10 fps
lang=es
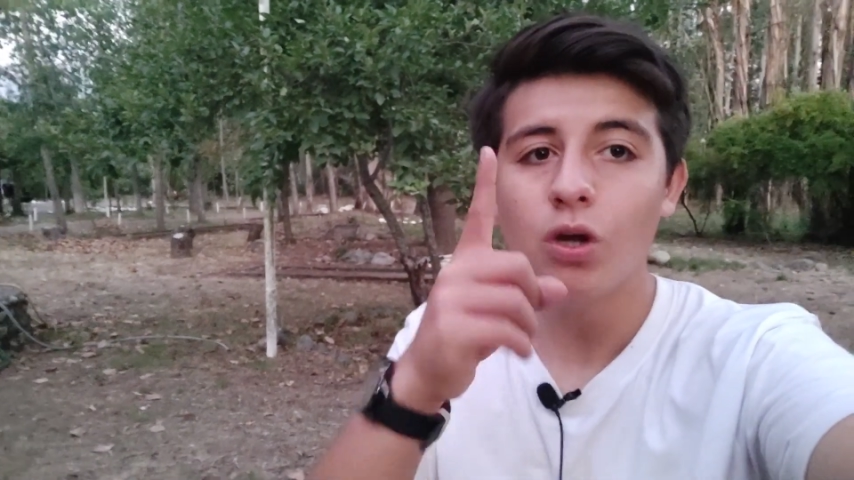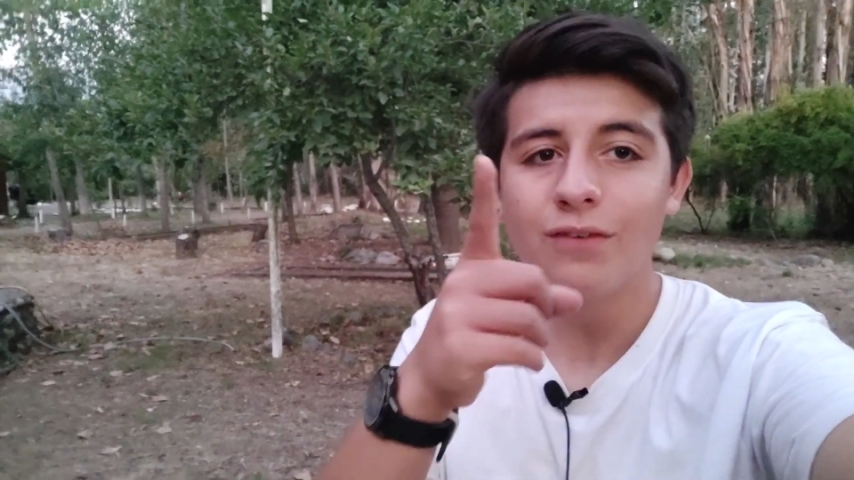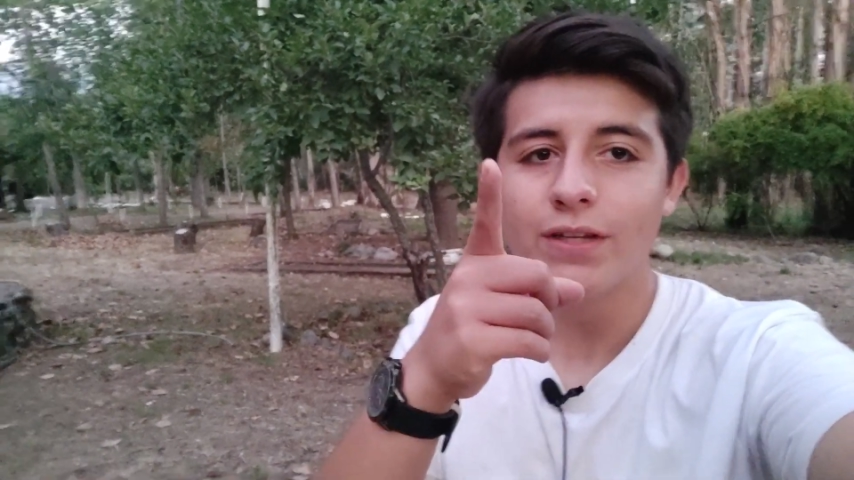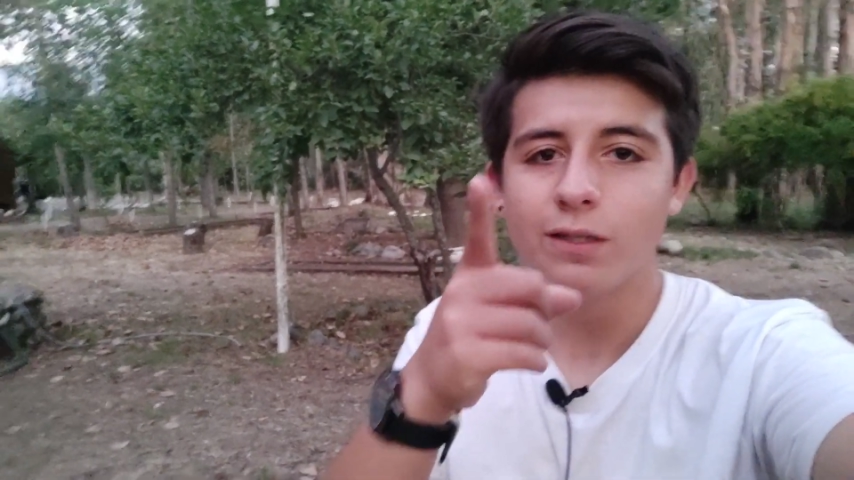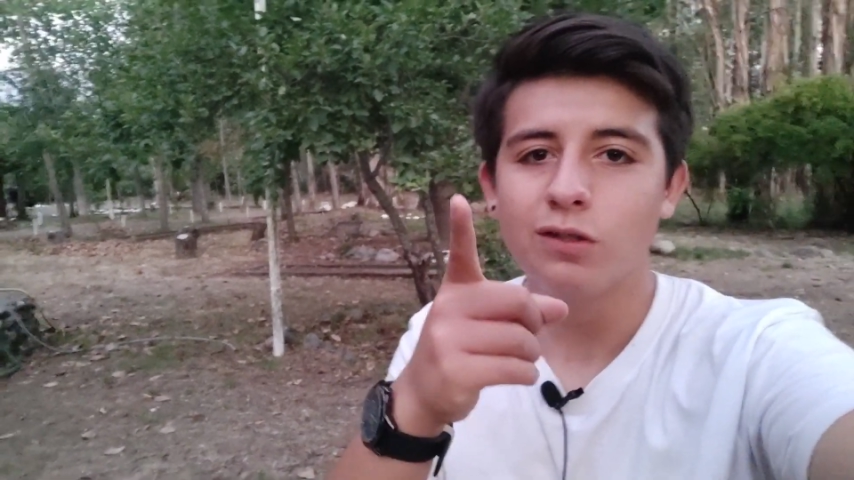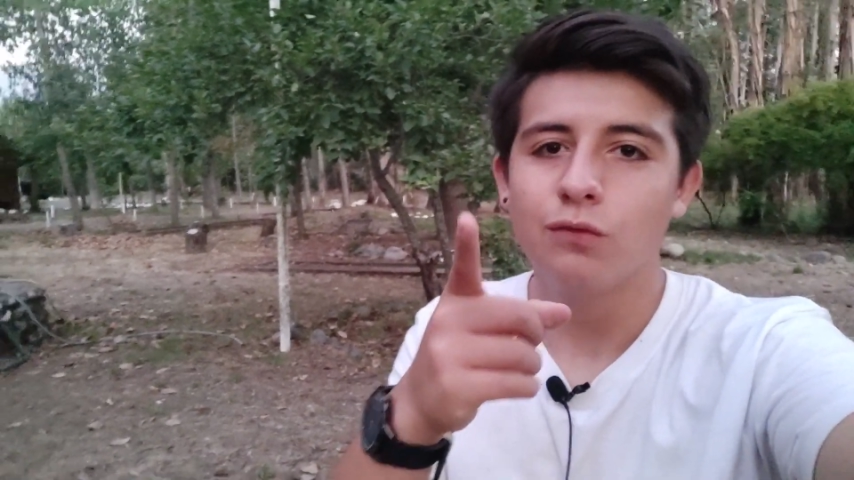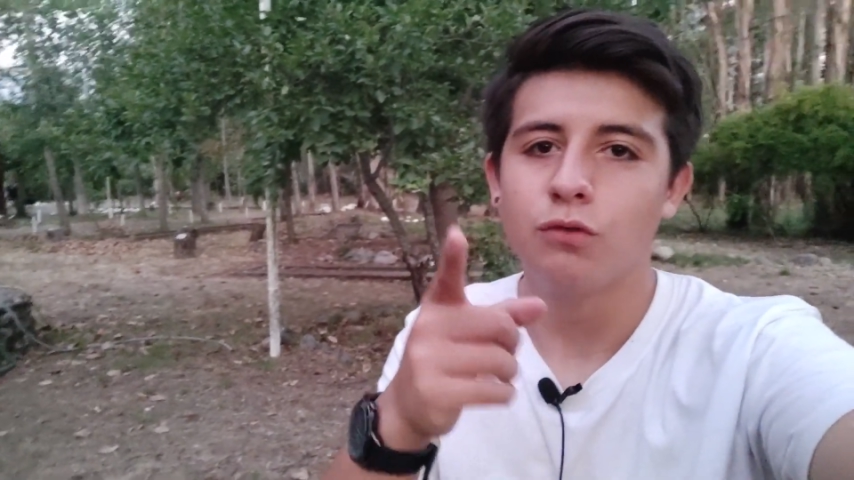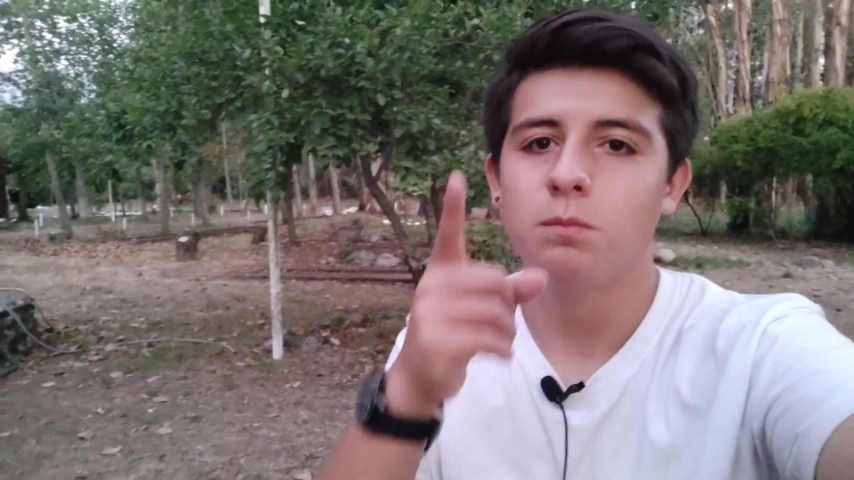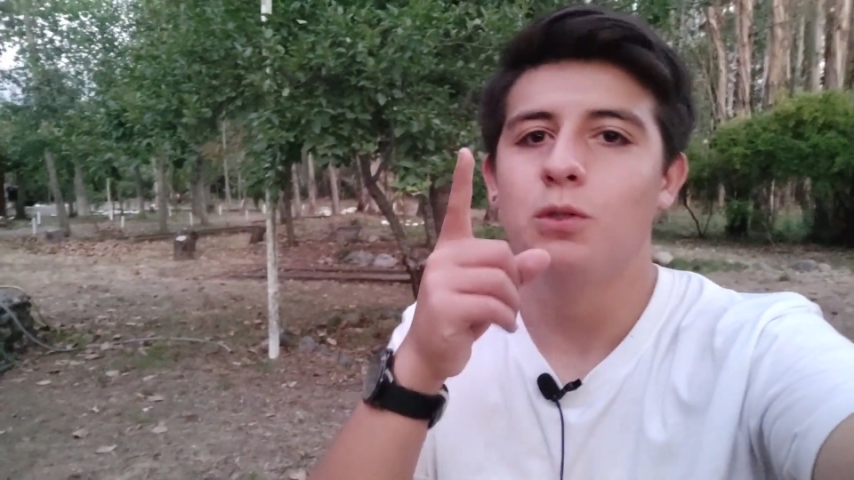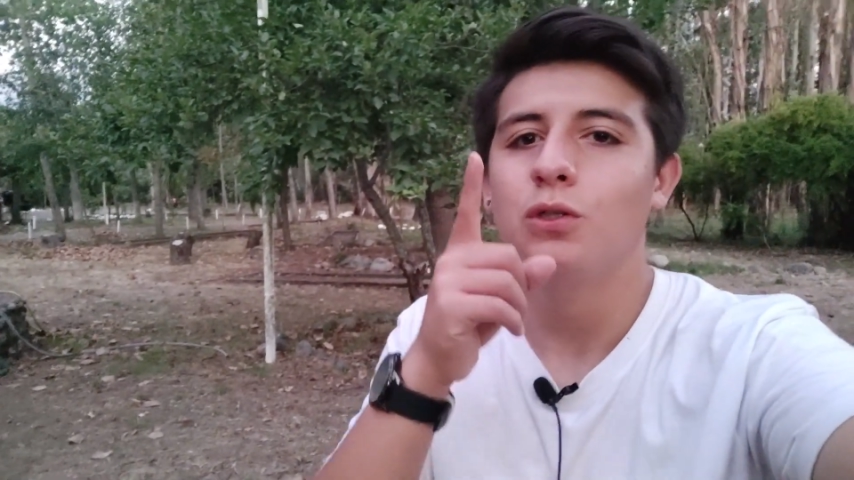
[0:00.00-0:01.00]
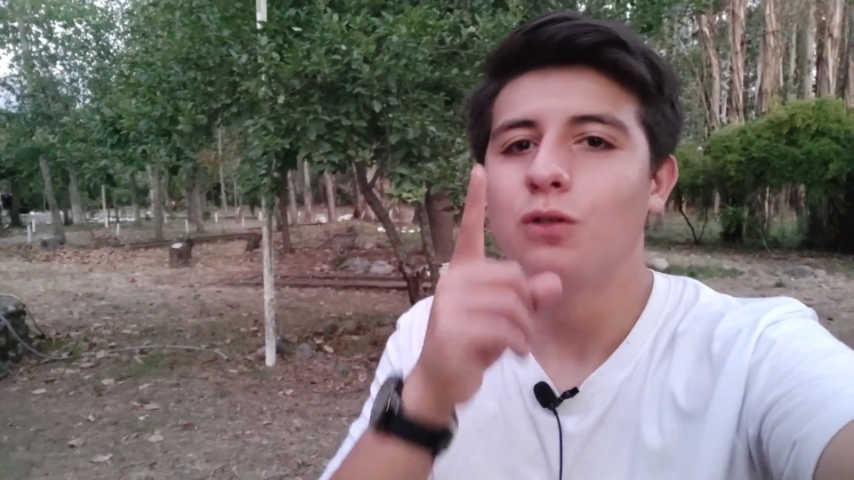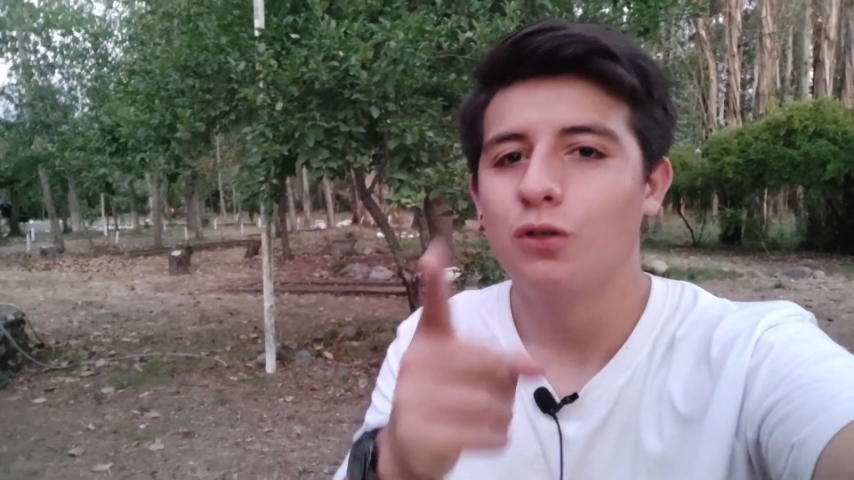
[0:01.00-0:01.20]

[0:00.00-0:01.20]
Hola fanáticos del fútbol,